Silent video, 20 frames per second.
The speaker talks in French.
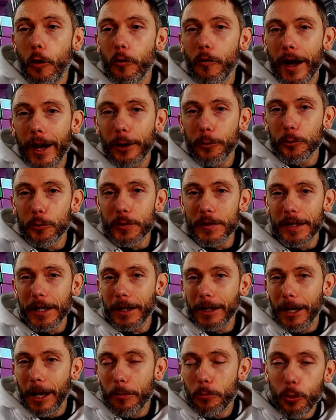va réussir.
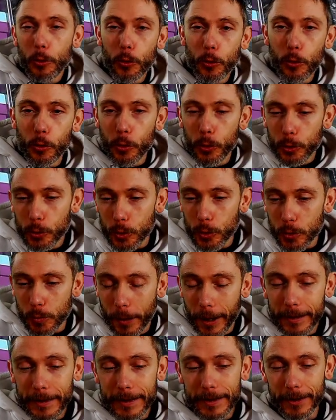Il y a un peu le,
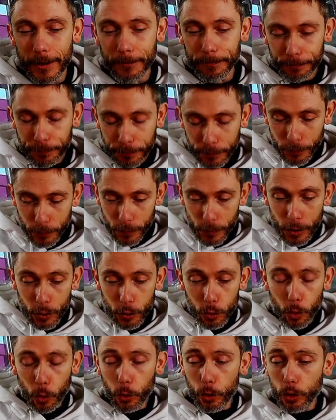suspense.
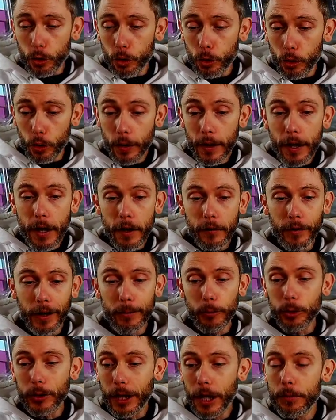Donc
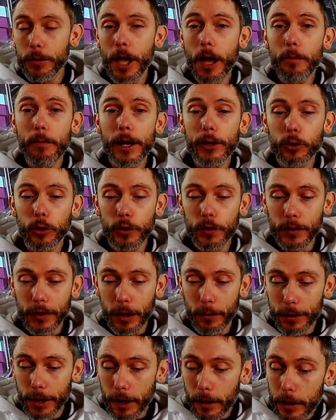vraiment très bien, matos très
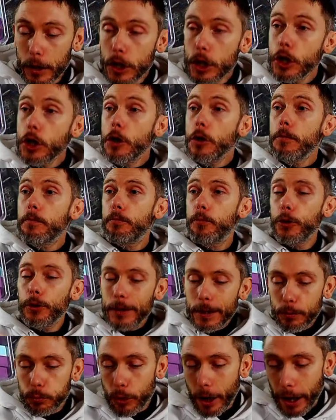bien.
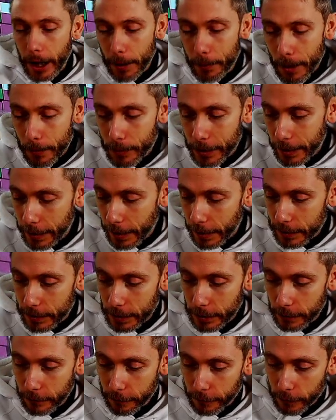Petit point quand même
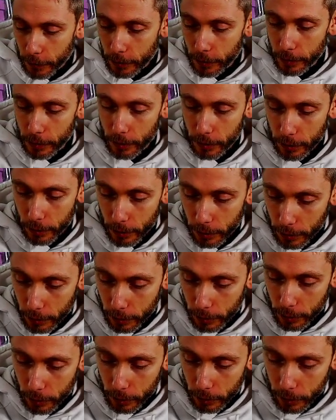négatif,
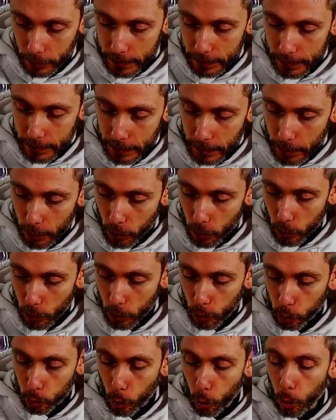euh, c'est le
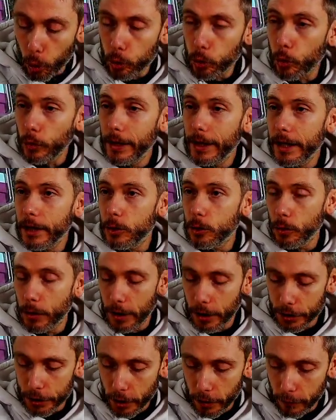quand on retourne les tuiles
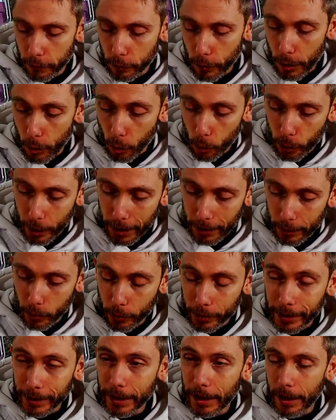à chaque fois. Alors le
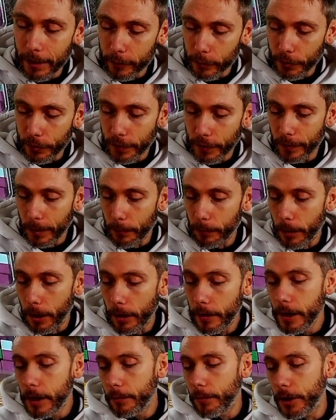calendrier de l'avant c'est sympa,
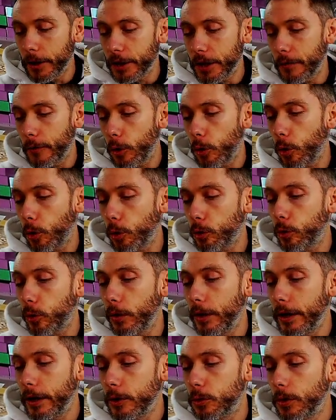mais à chaque fois qu'on
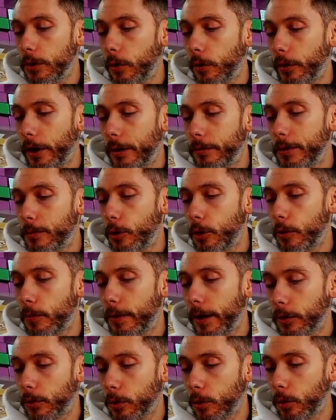retourne les tuiles, on abîme le
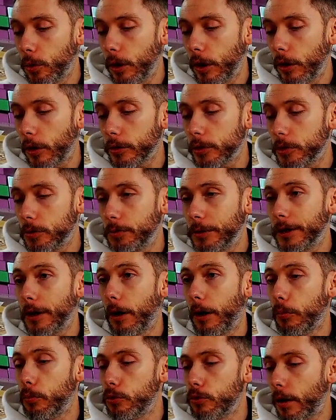plateau. Alors je suis peut-être un
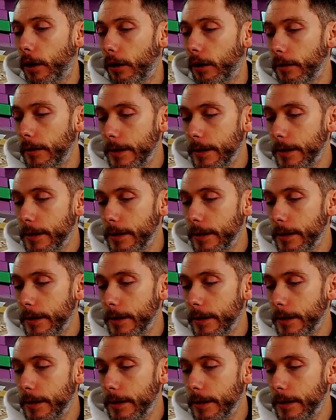bourrin,